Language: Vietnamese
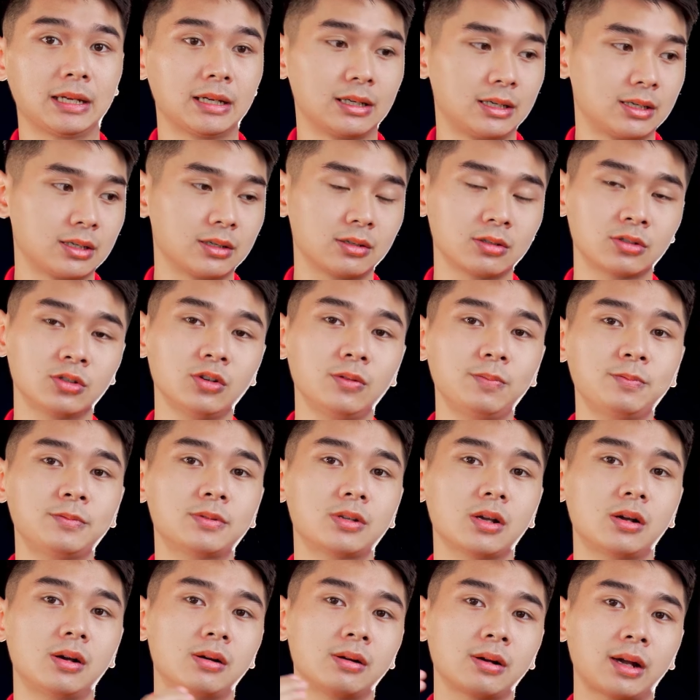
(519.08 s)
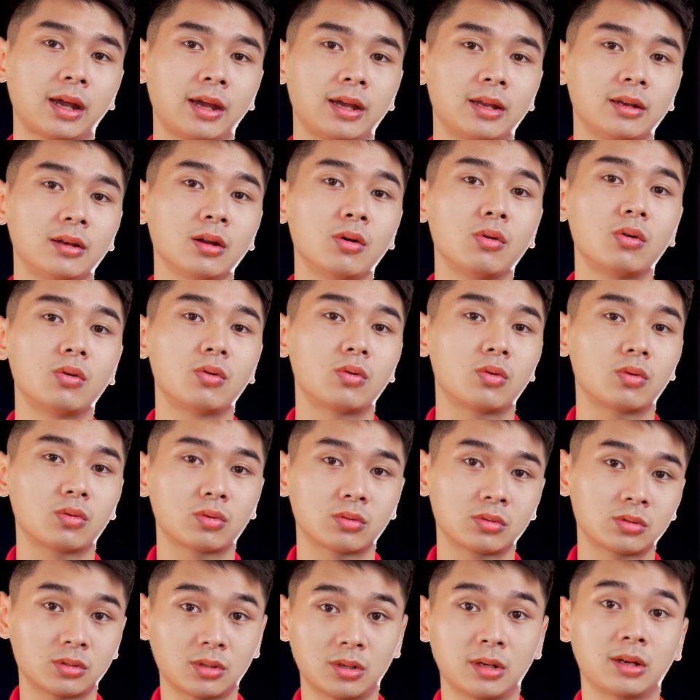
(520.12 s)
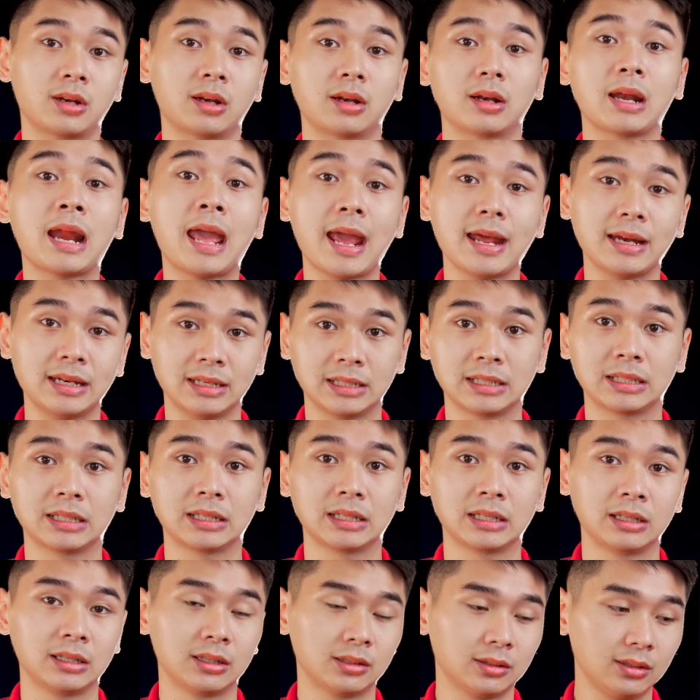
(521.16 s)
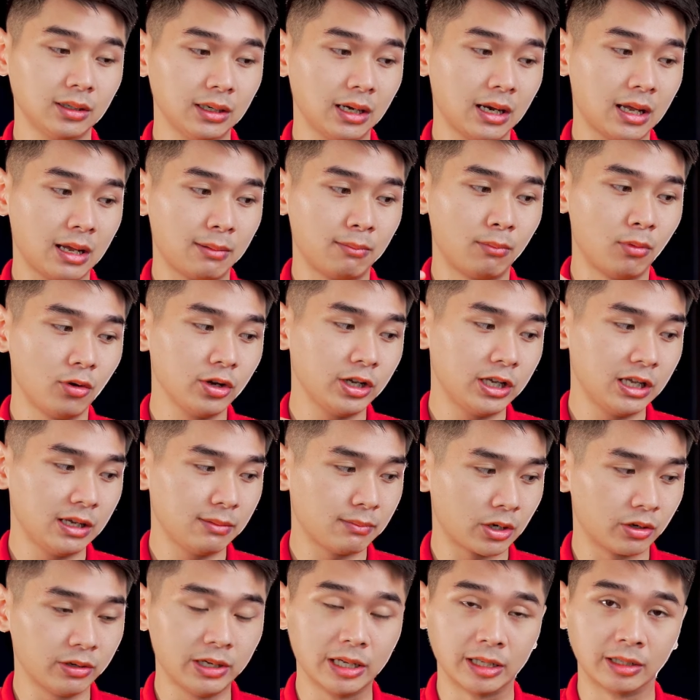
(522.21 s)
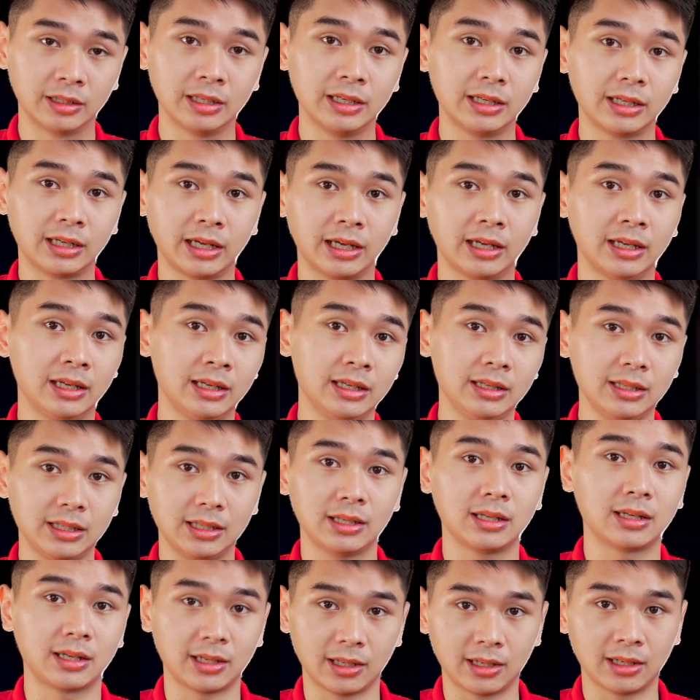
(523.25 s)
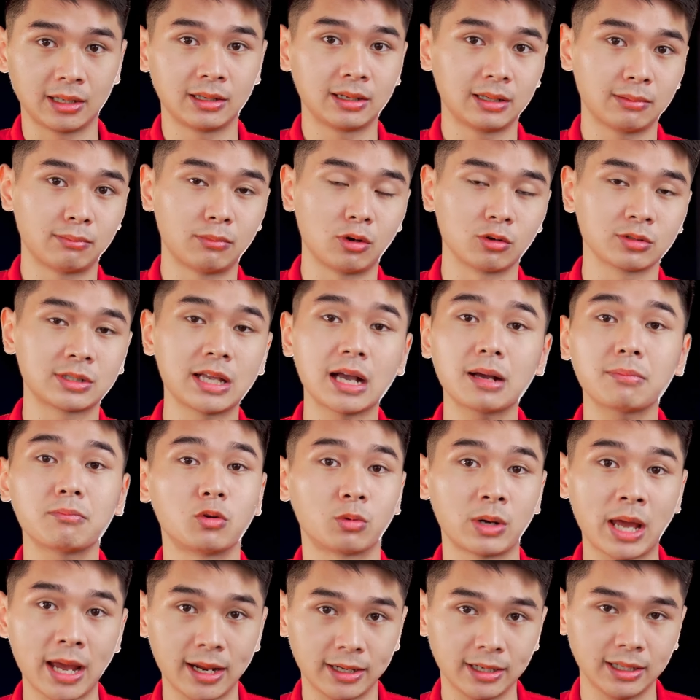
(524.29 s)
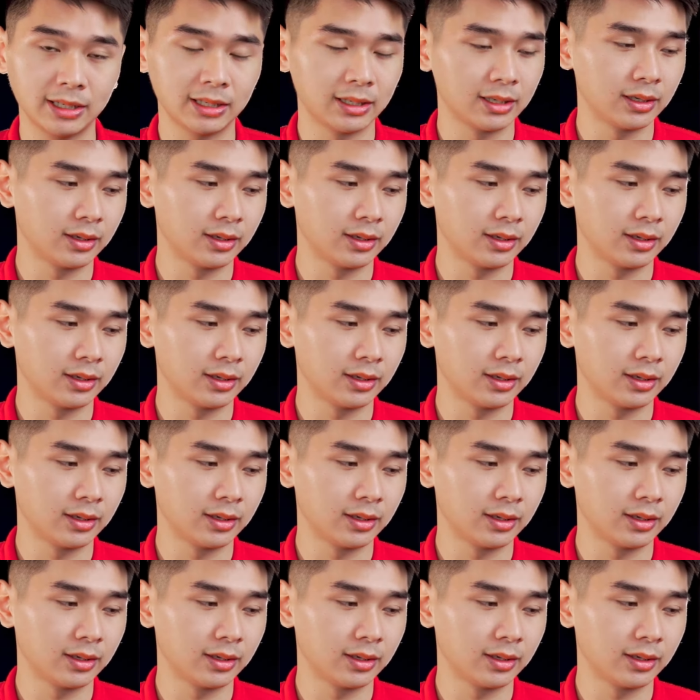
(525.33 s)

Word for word: đó, nó giúp cho cái độ đen tức là mỗi khi mà nó hiển thị cái màu sắc màu đen ấy,